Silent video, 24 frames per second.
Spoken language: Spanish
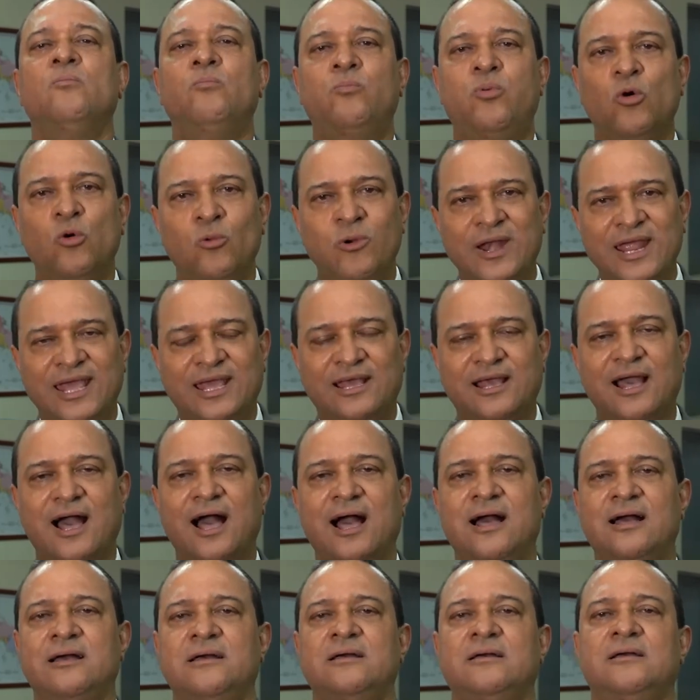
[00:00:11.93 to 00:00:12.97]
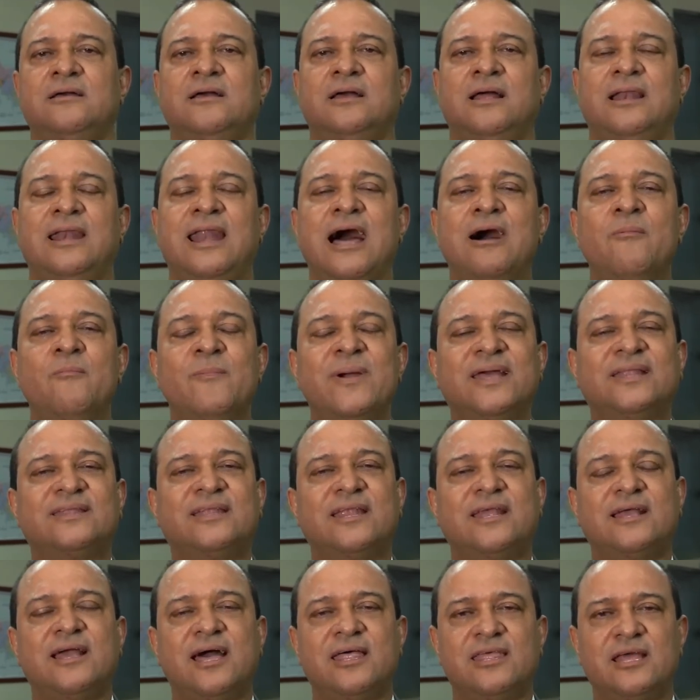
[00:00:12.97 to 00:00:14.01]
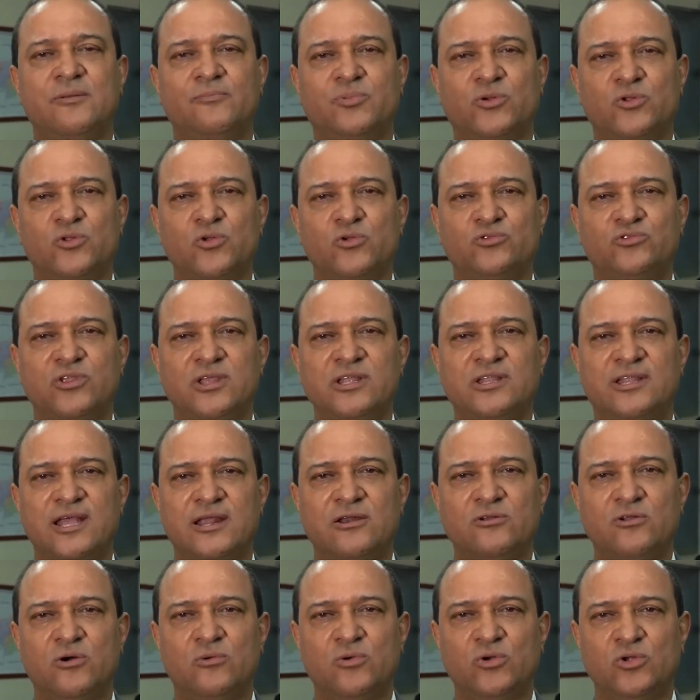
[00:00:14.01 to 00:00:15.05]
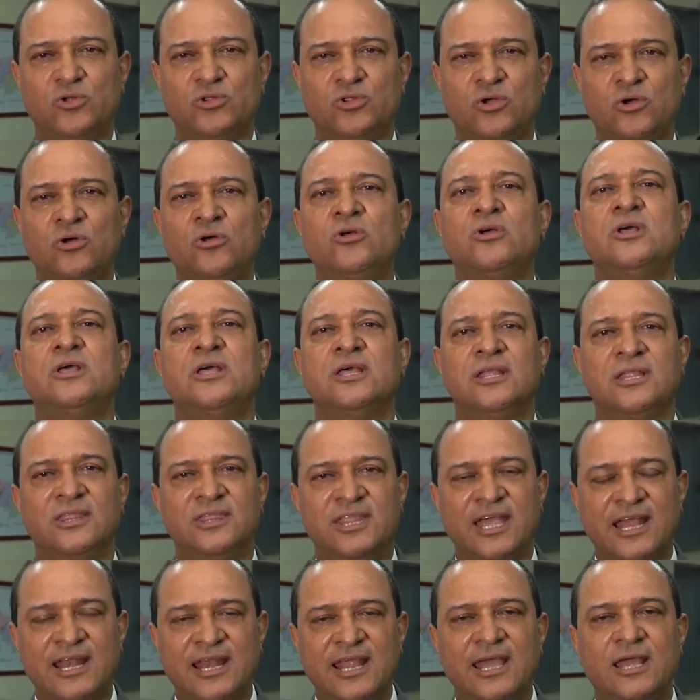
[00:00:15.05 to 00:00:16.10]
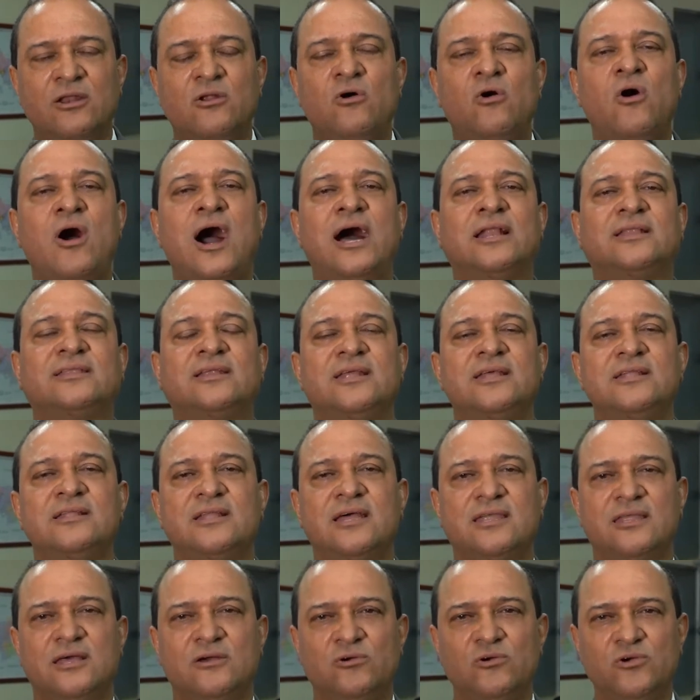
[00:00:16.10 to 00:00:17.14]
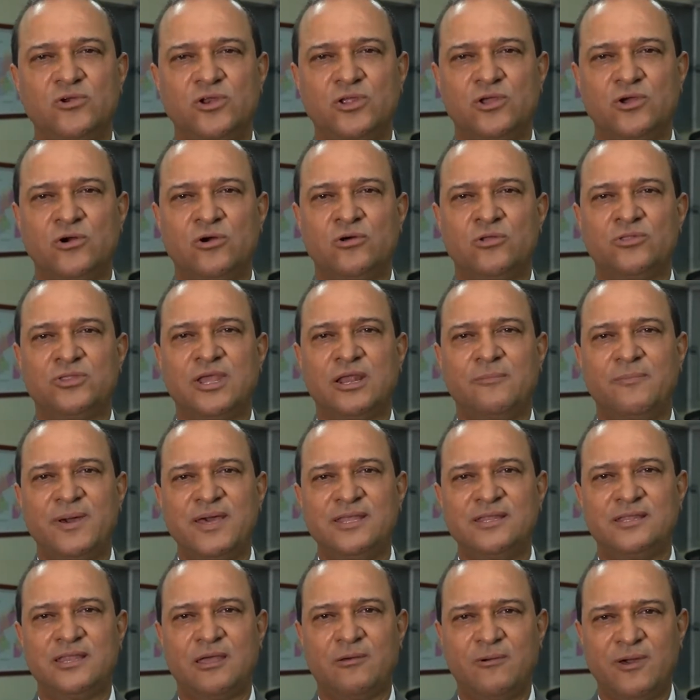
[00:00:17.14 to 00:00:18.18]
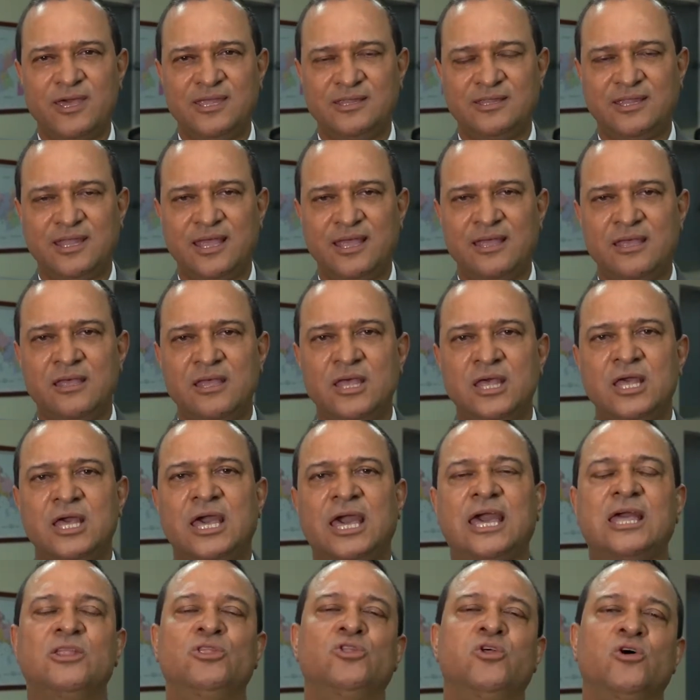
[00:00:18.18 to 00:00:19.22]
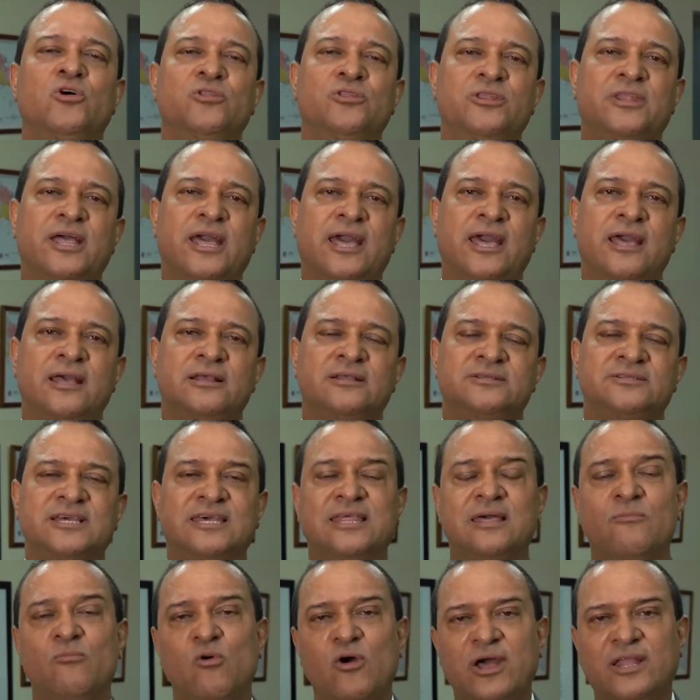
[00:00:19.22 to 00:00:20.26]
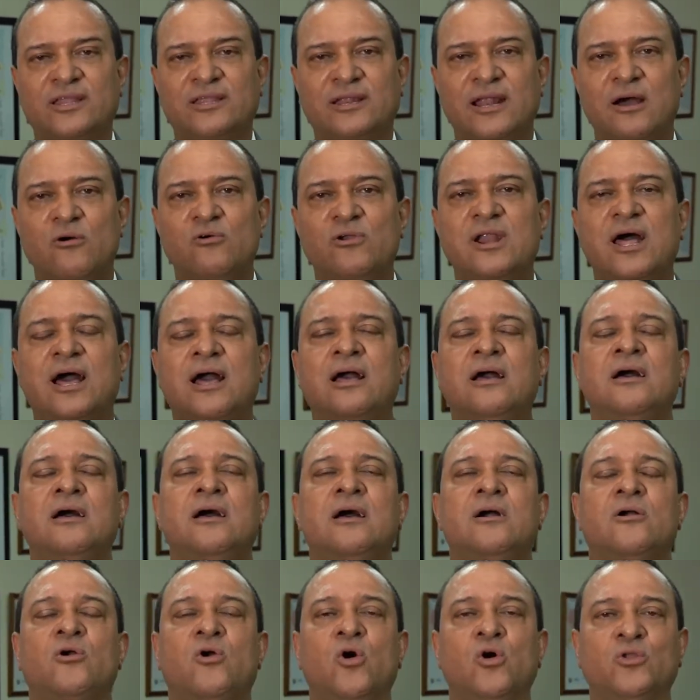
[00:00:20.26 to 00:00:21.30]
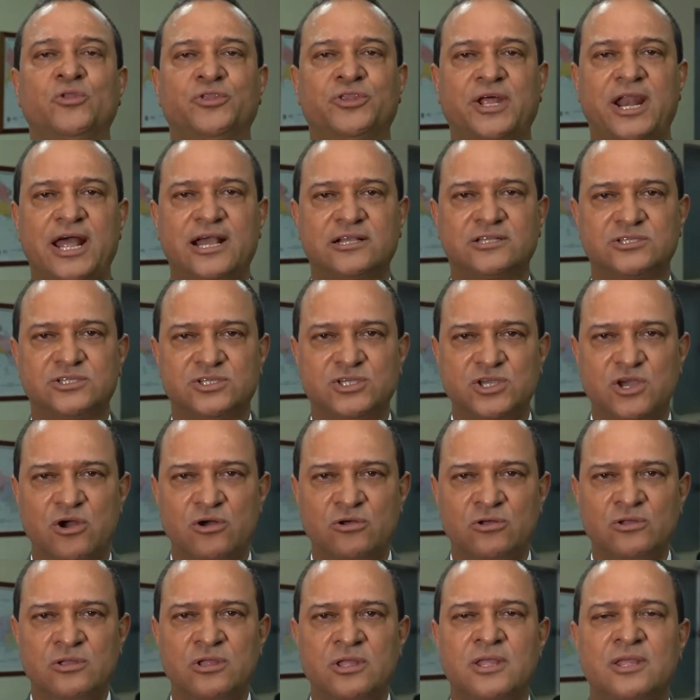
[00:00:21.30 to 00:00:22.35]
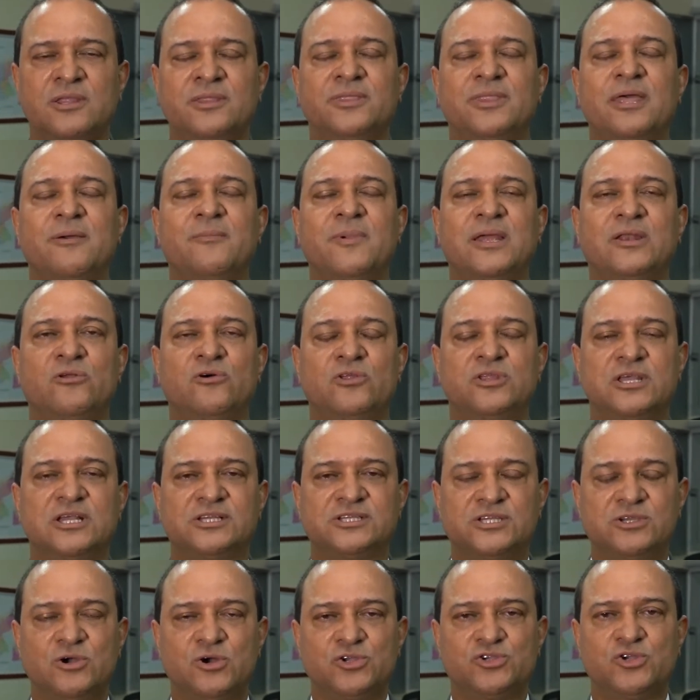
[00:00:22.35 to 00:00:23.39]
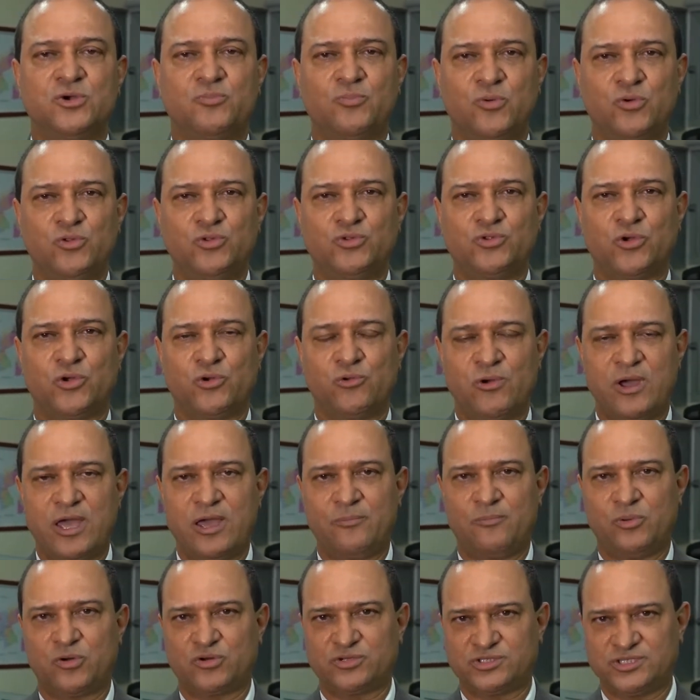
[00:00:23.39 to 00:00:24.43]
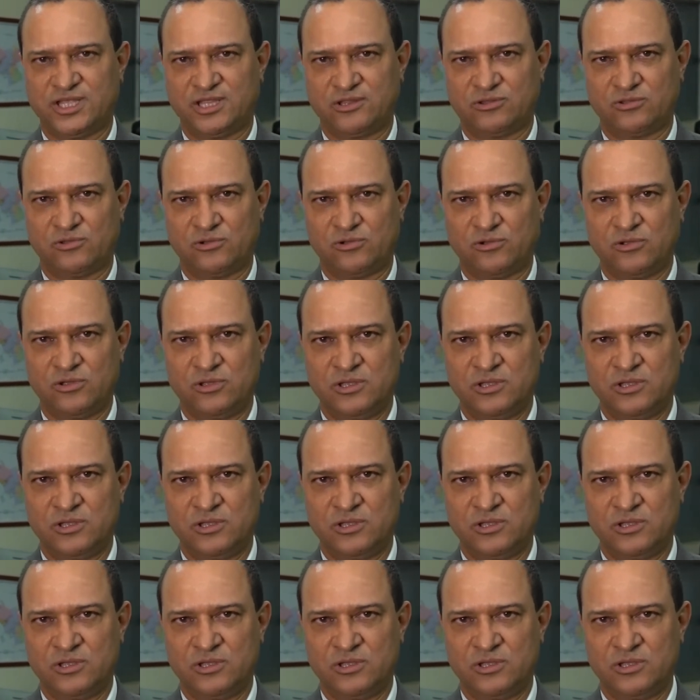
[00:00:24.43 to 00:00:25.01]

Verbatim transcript: publica las métricas del Producto Interno Bruto de enero al 30 de junio del 2020, en donde se demuestra una contracción de menos 18.9%.